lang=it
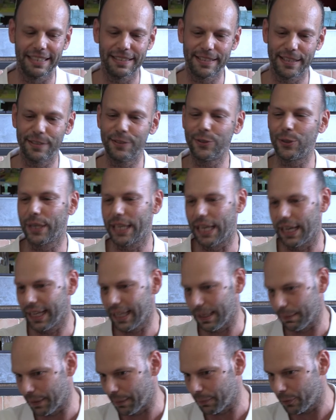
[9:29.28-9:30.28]
nel senso che
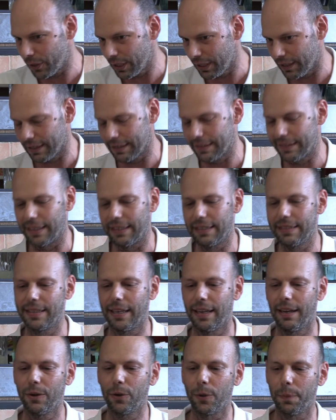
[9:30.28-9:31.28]
anche mia moglie è una
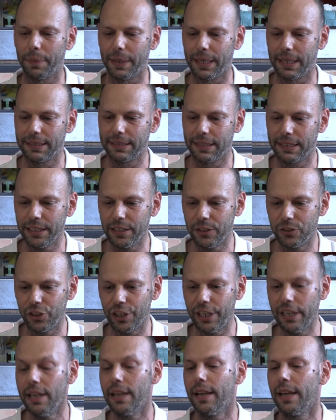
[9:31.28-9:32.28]
salesiana
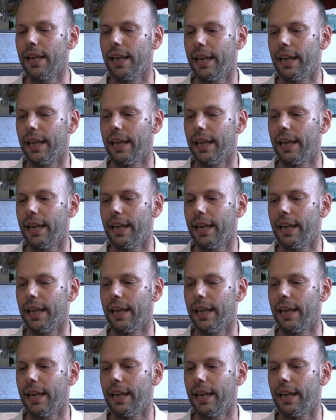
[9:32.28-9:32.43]
cooperatrice